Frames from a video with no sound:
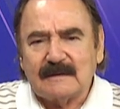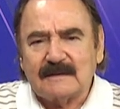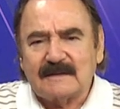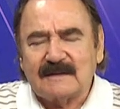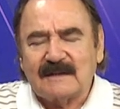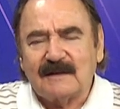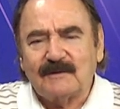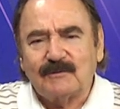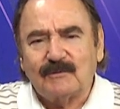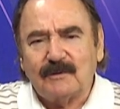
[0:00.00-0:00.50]

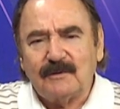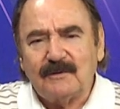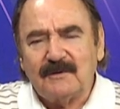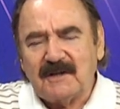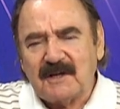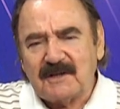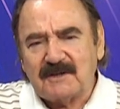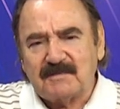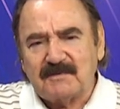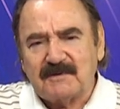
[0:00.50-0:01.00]
sektörünün
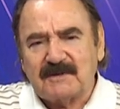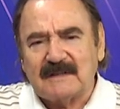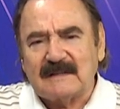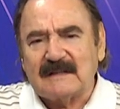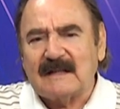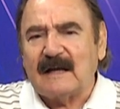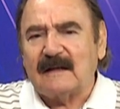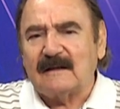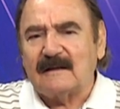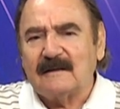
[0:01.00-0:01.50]

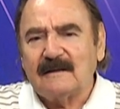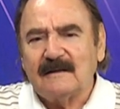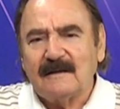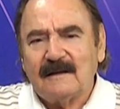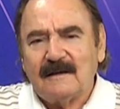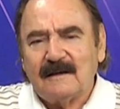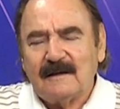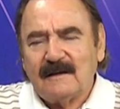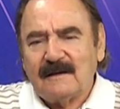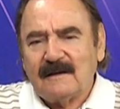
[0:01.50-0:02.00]
geçmişinden
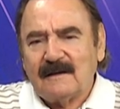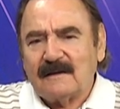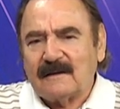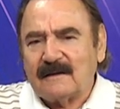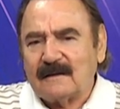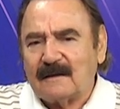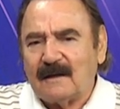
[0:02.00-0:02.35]
e,